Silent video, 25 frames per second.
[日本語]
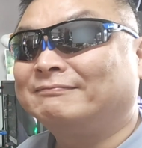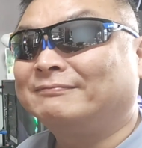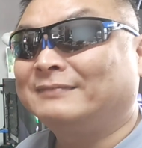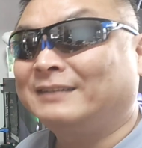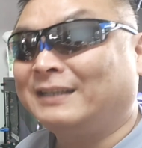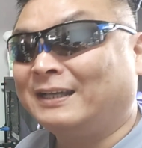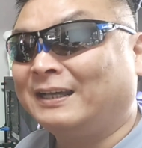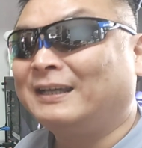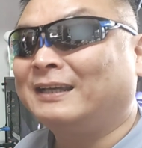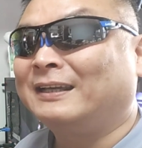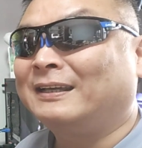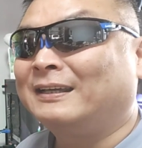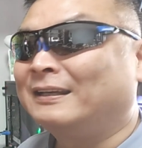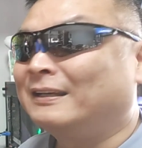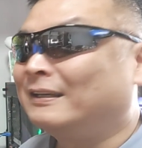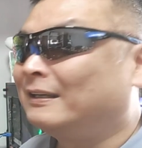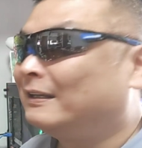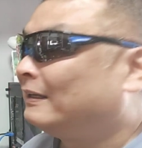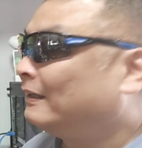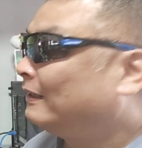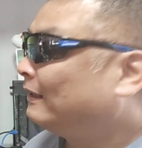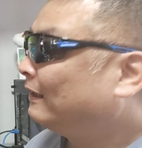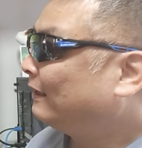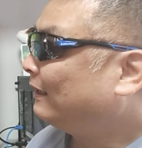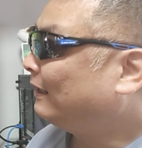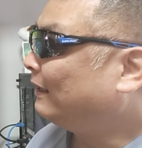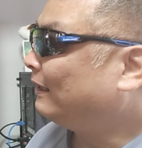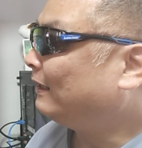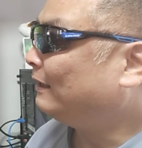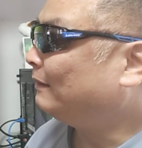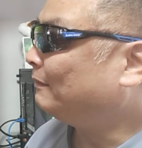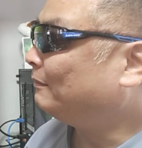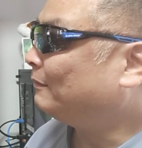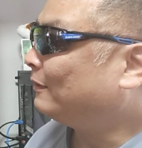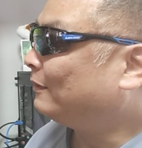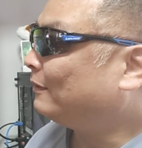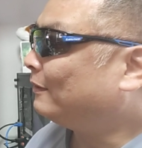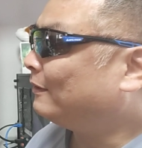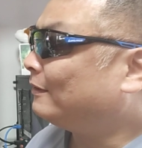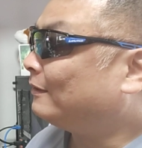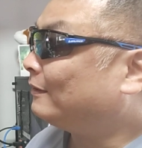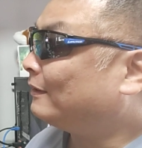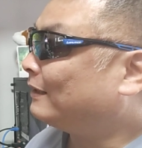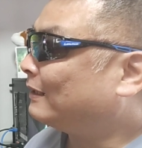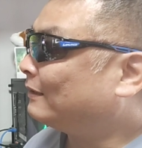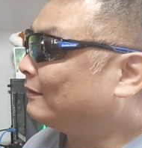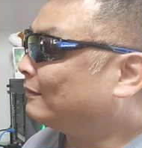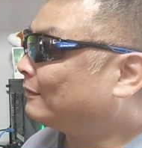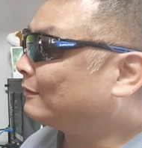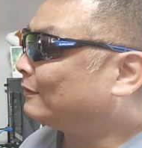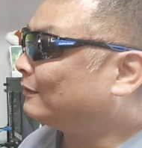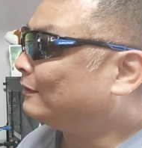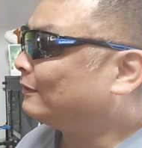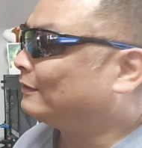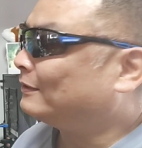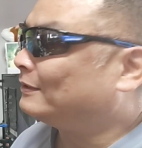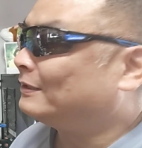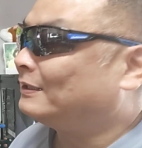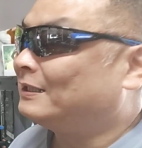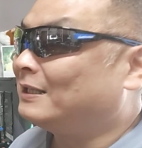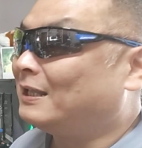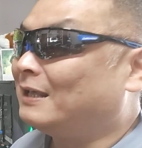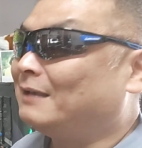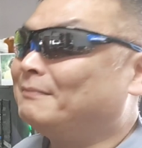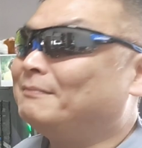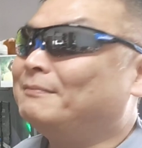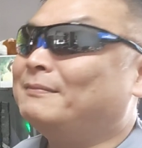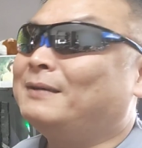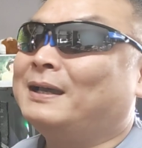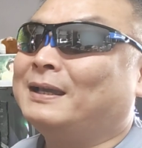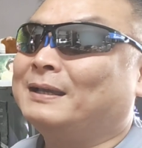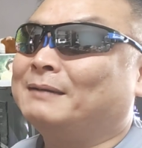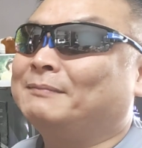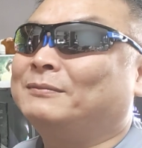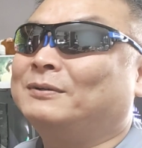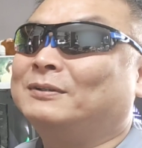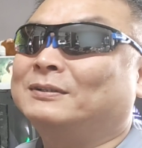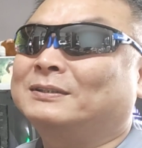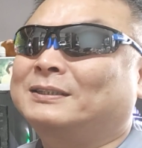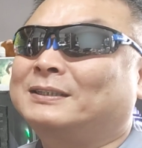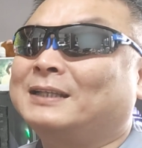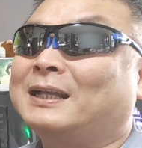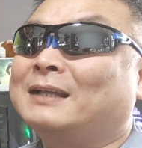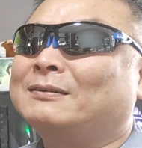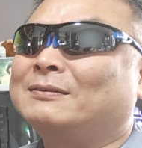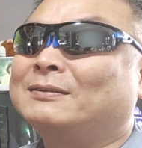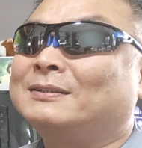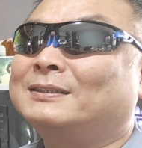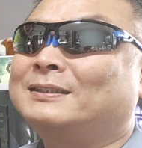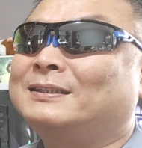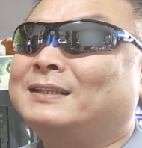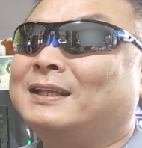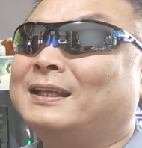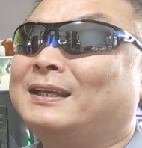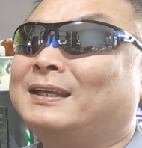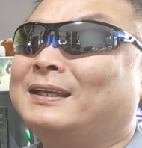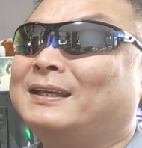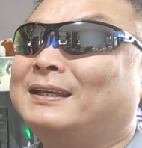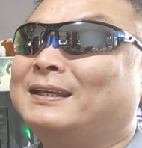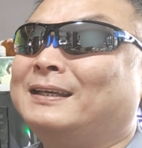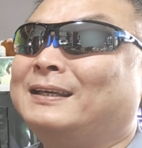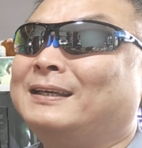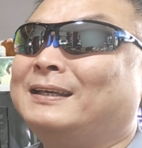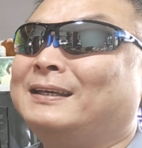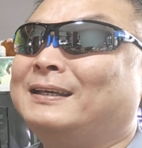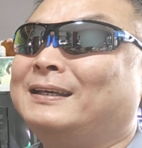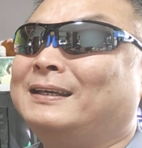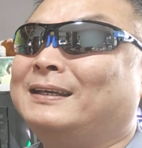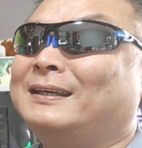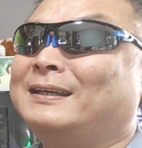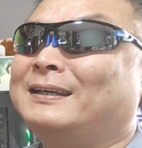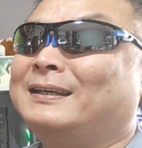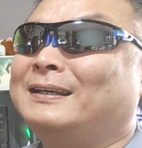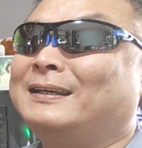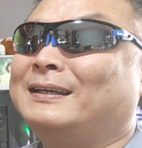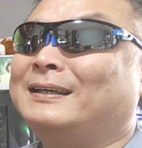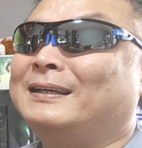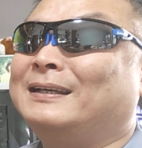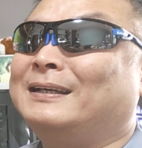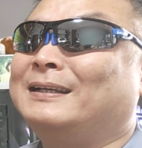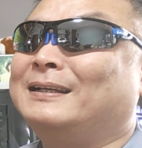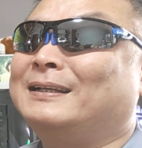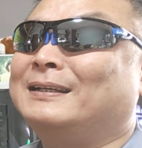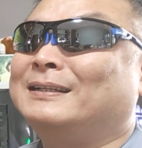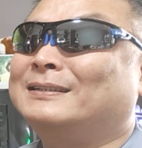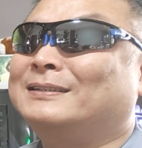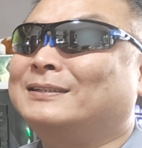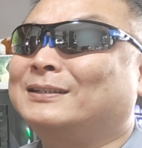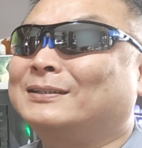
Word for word: ね。えー、もう、あの、この2年前、もうスタートして、